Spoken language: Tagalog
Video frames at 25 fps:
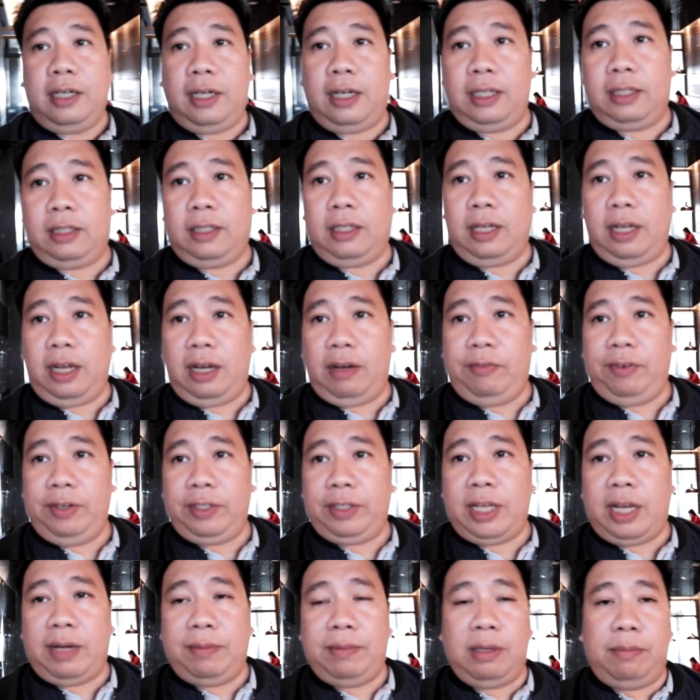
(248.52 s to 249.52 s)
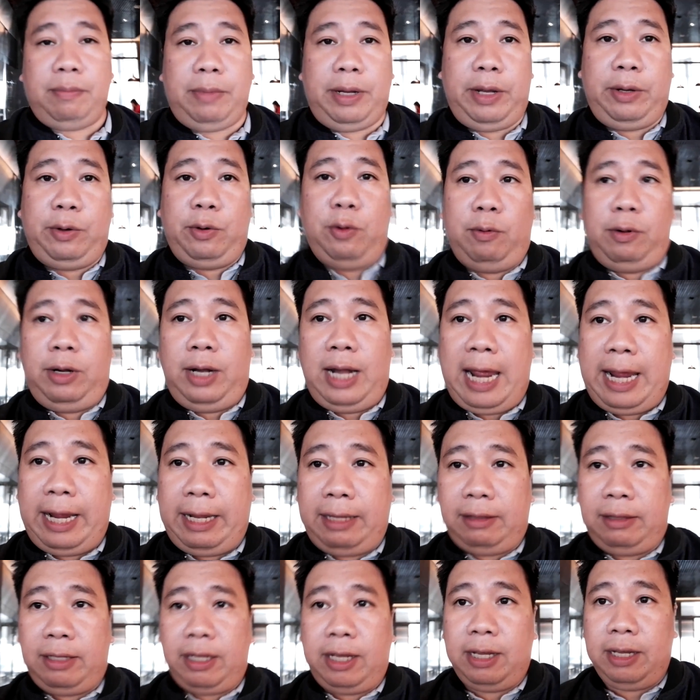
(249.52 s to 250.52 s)
At uh, every time na mayroong
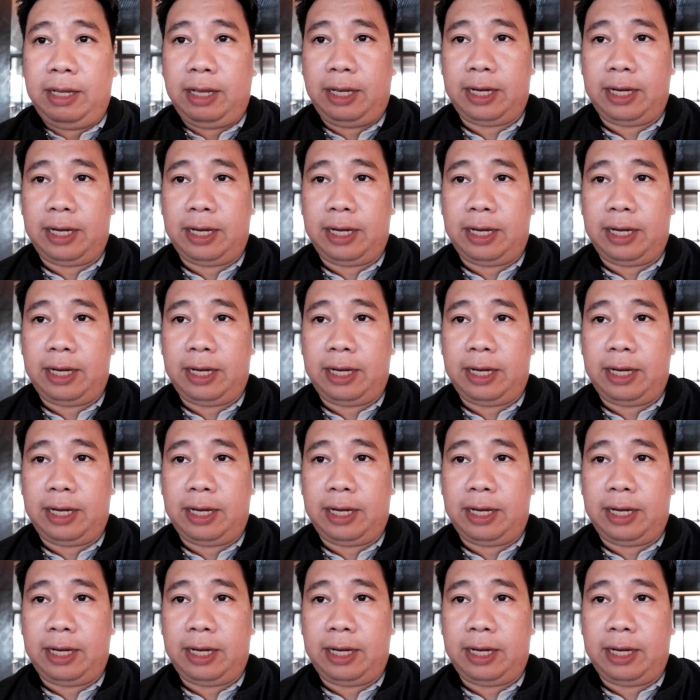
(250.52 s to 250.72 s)
lighting,